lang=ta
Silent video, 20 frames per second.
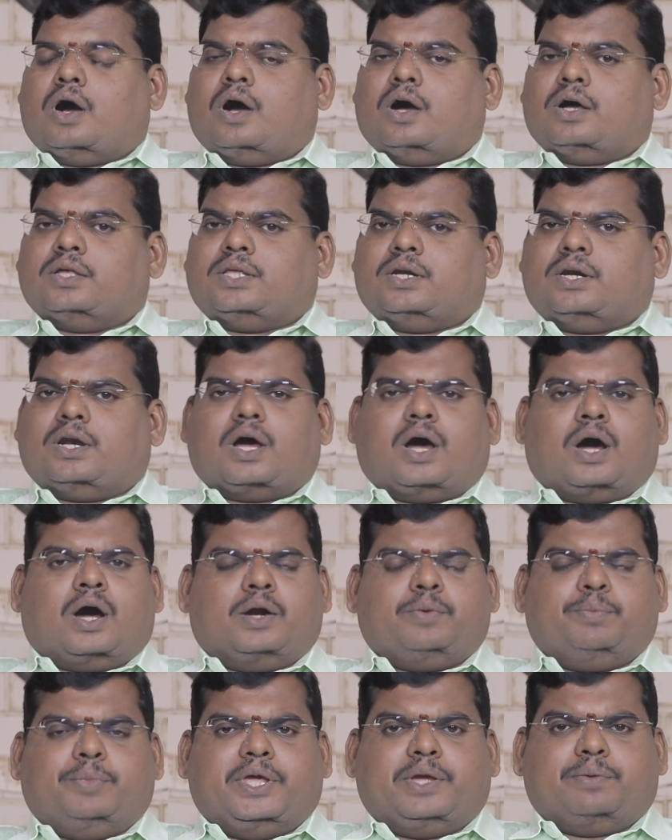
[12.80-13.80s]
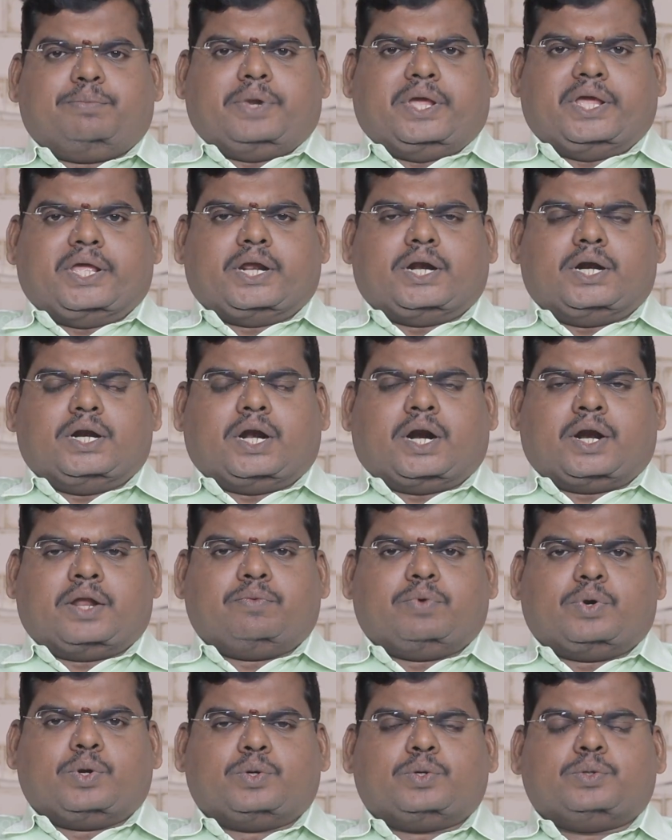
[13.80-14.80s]
ஆதன் ஆன்மீகம் நேர்கள்
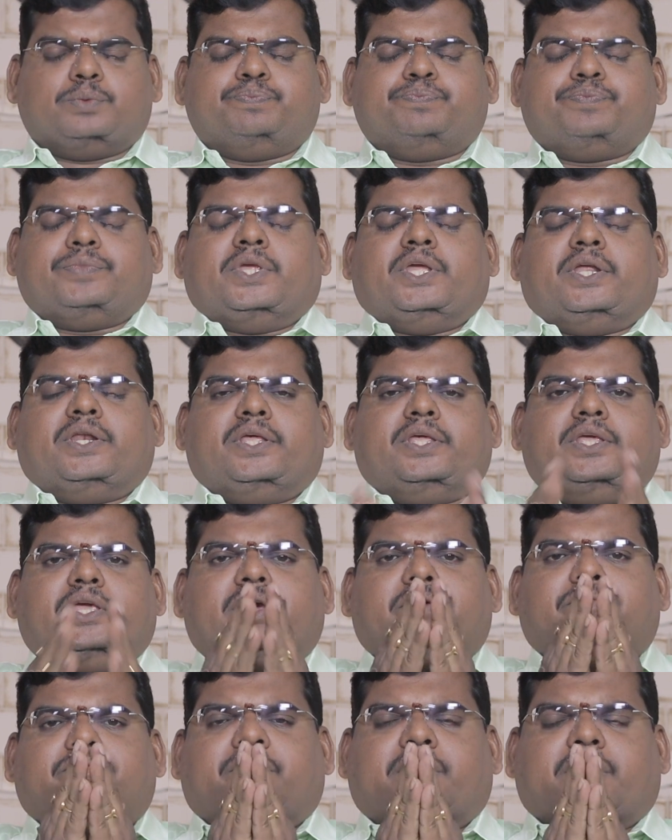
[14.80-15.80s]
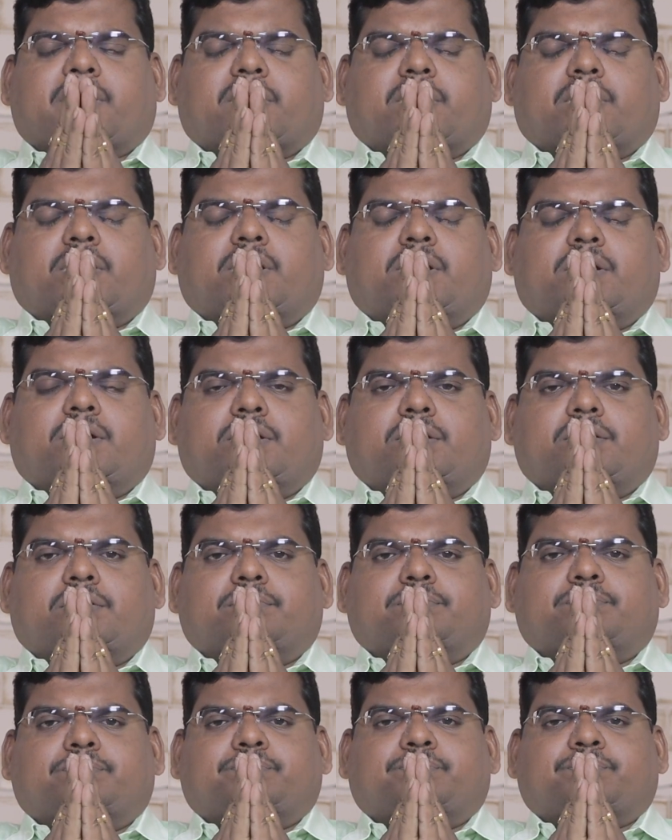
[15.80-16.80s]
அனைவருக்கும் இனிய வணக்கங்கள்
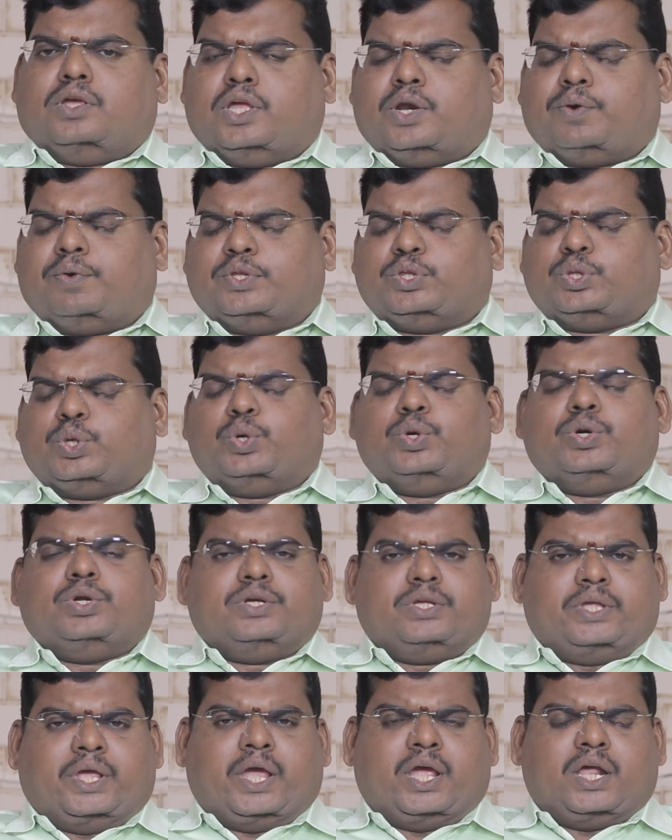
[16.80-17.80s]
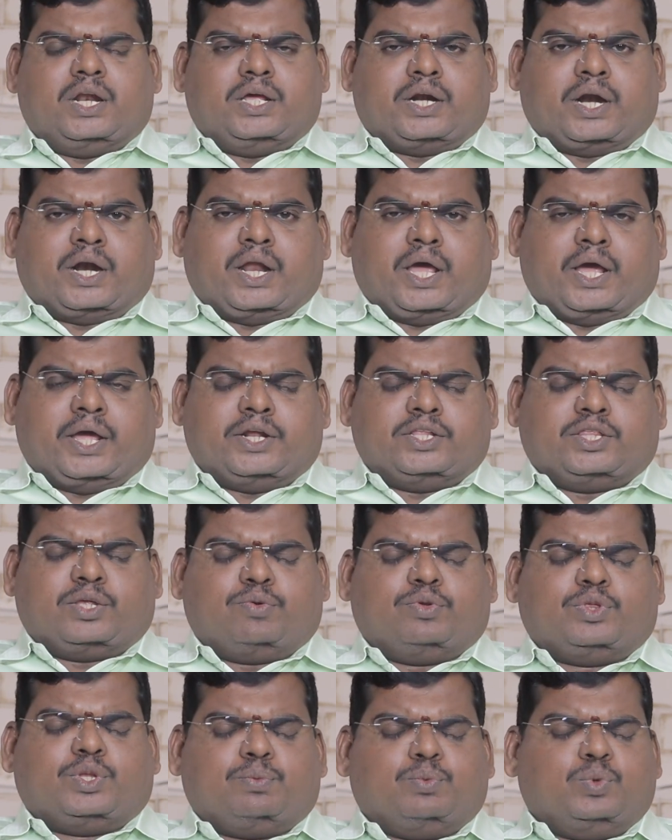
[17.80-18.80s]
இருபத்தொன்னு ஏழு ரெண்டாயிரத்தி
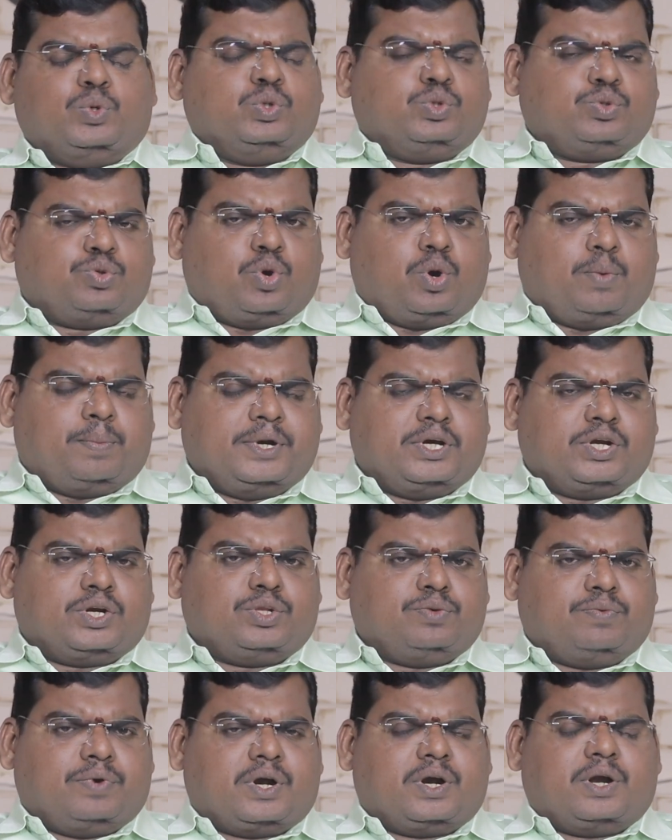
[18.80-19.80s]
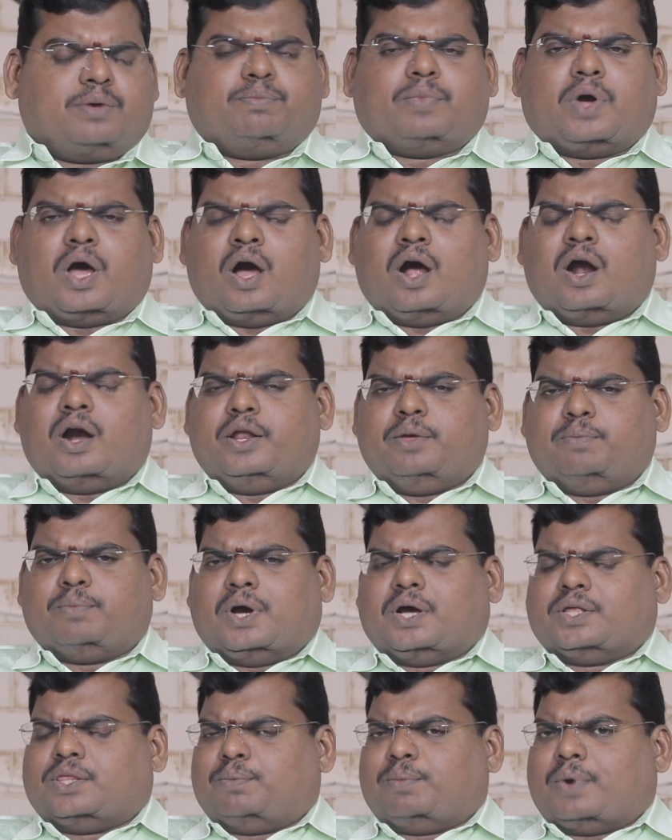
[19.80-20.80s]
இருபத்தி மூணு சோபகிருது வருடம் ஆடி
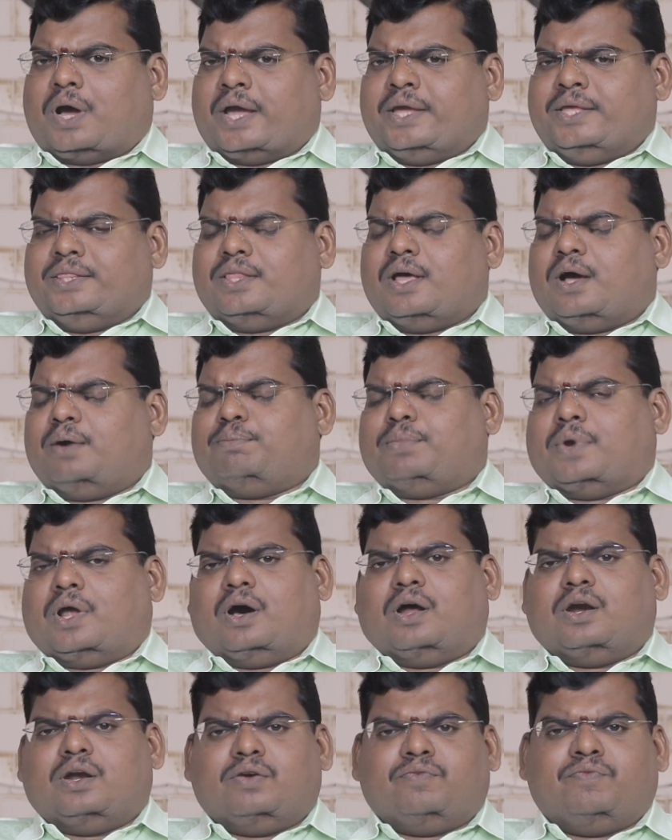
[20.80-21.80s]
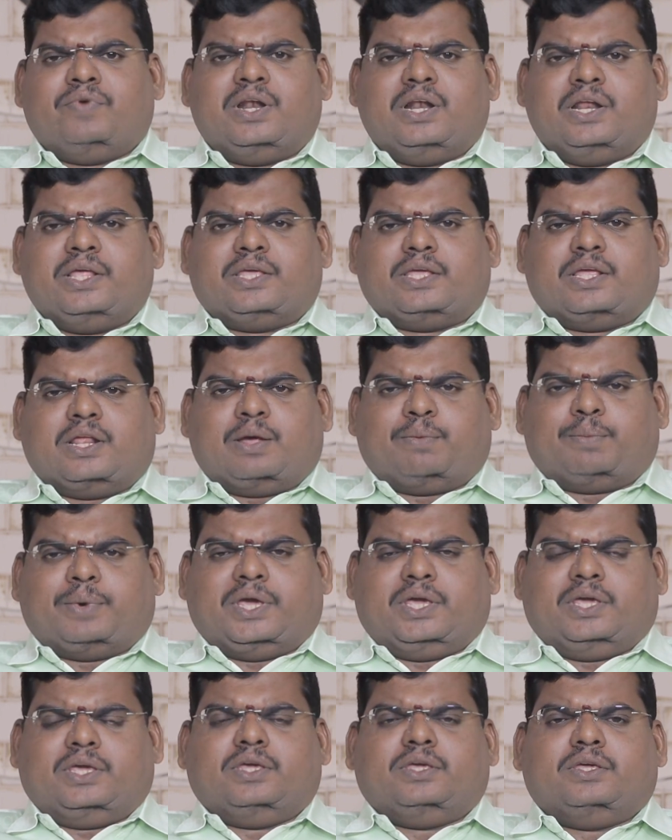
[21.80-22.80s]
மாதம் ஐந்தாம் நாள் வெள்ளிக்கிழமை